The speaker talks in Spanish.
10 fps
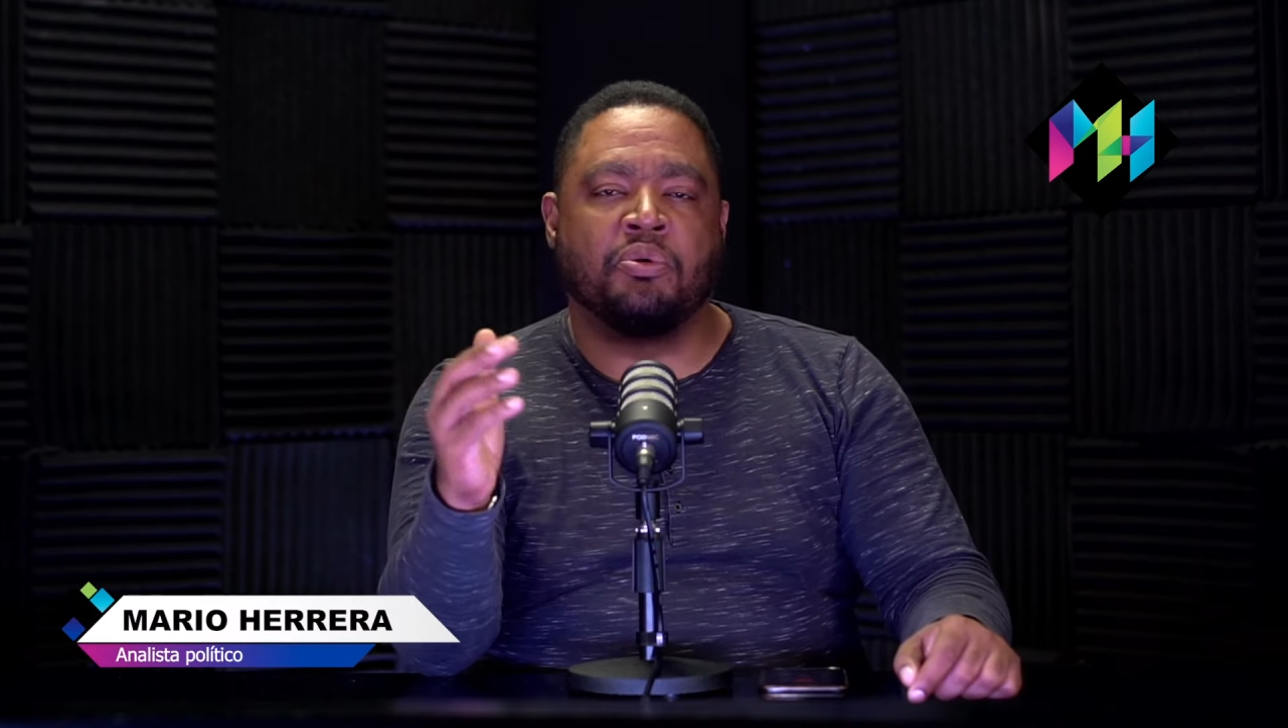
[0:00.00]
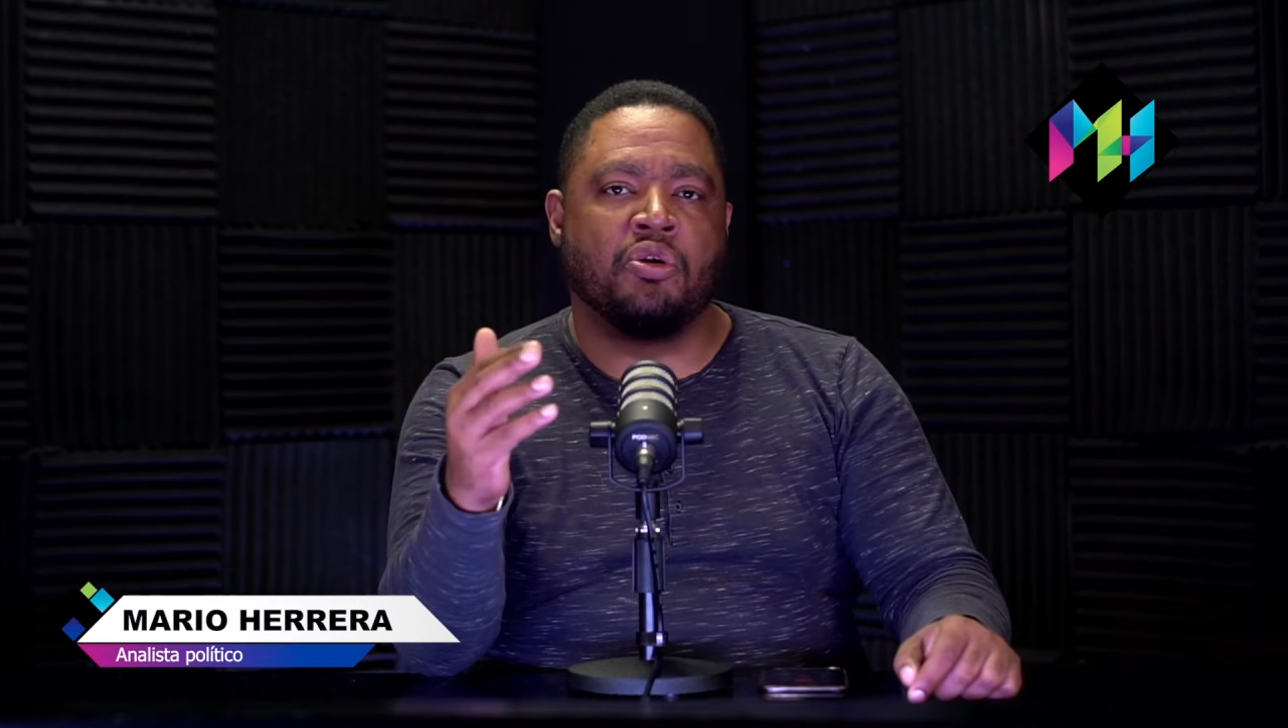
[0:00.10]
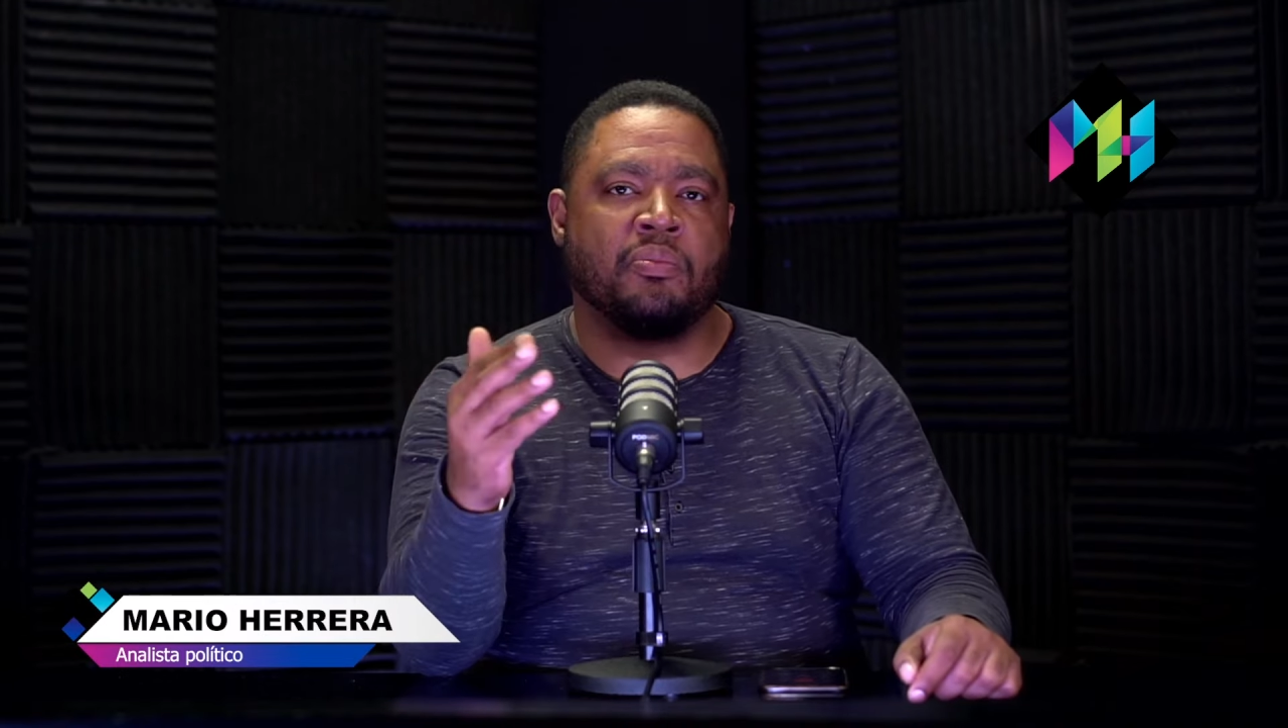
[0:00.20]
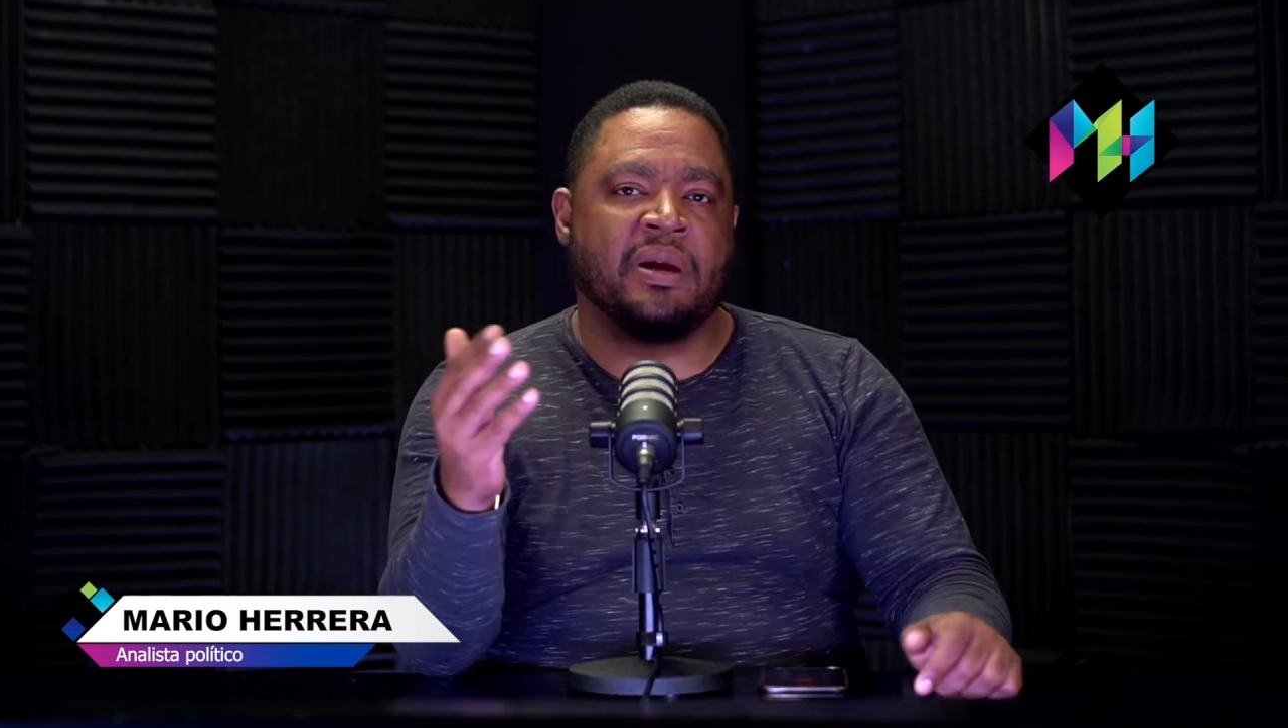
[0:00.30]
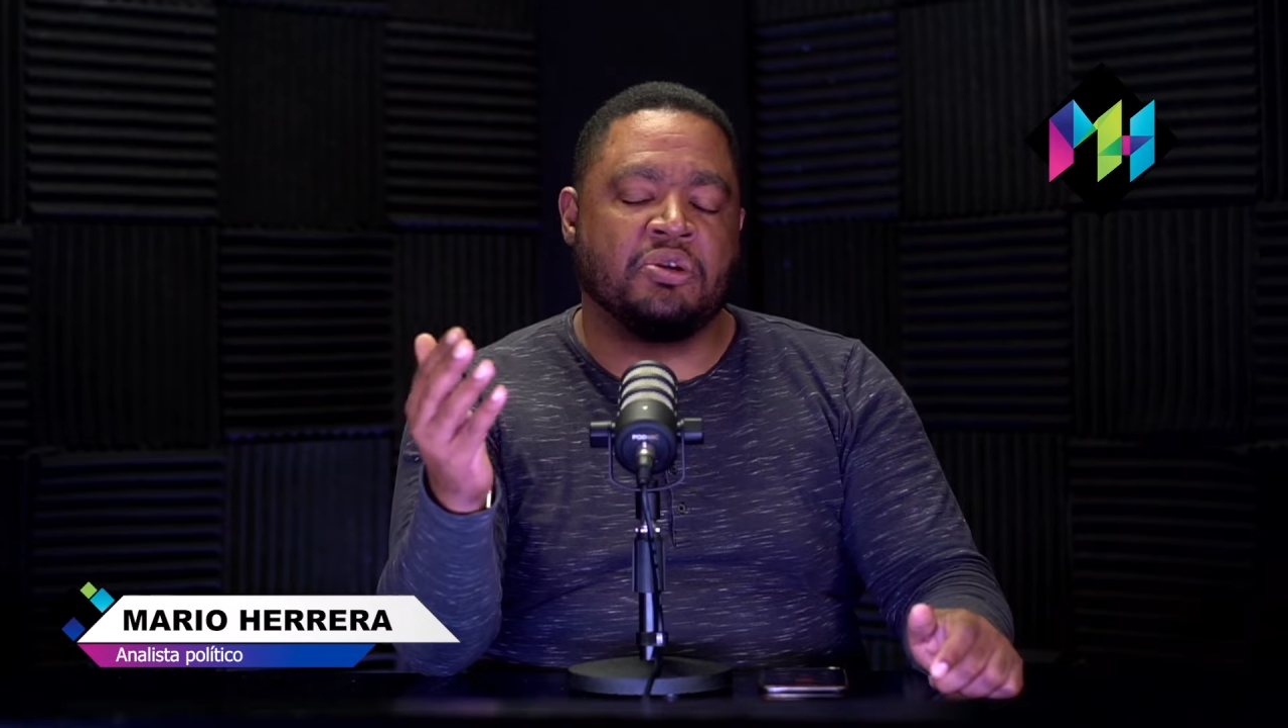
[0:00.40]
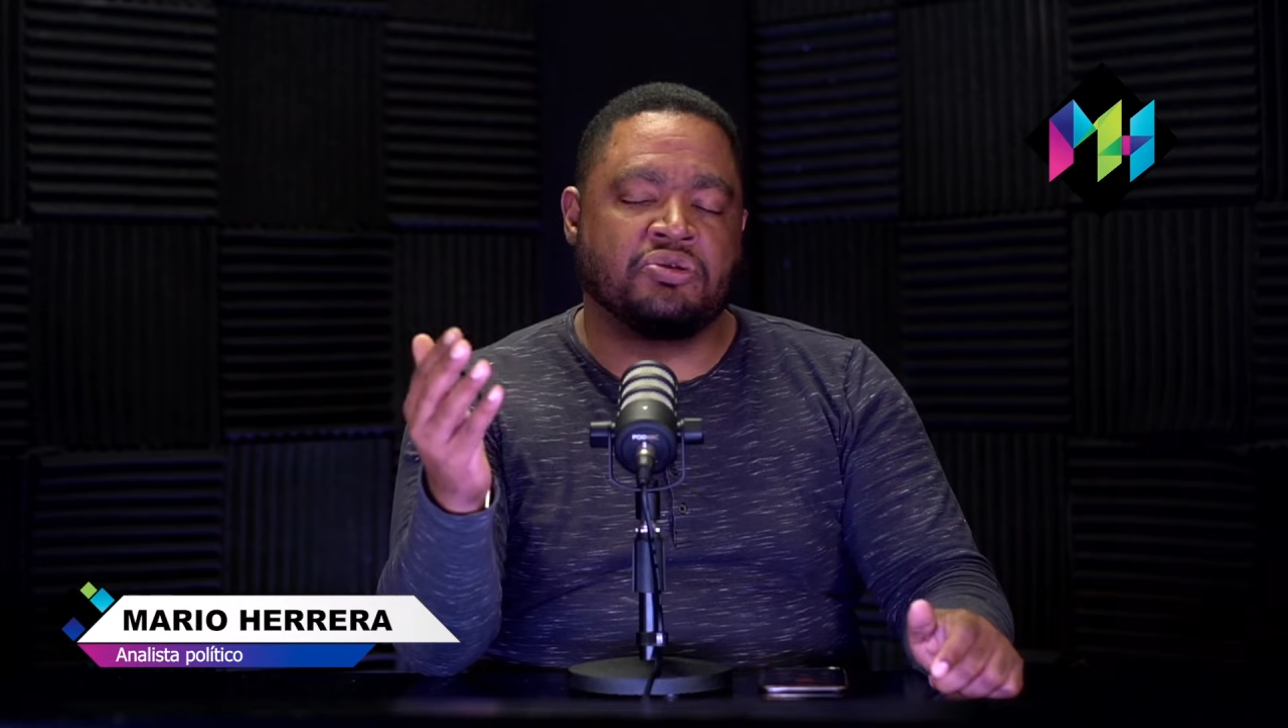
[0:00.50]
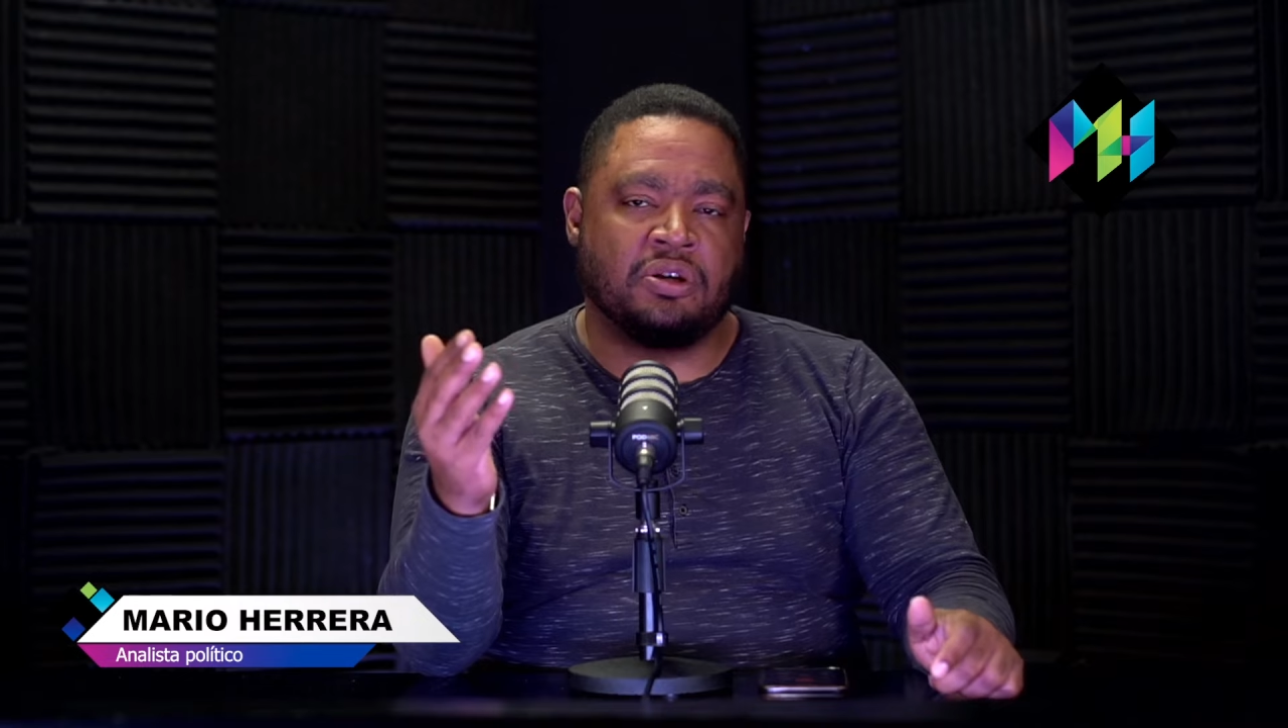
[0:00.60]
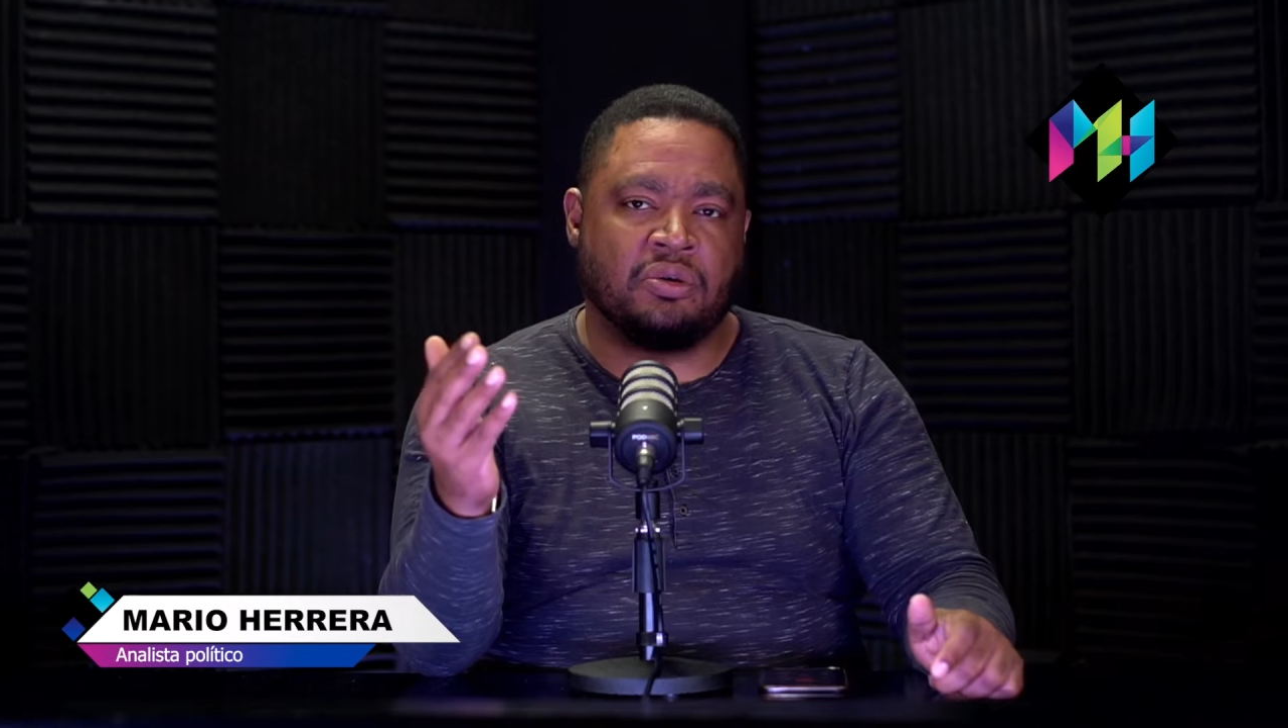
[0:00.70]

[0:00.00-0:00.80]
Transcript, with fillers: por lo menos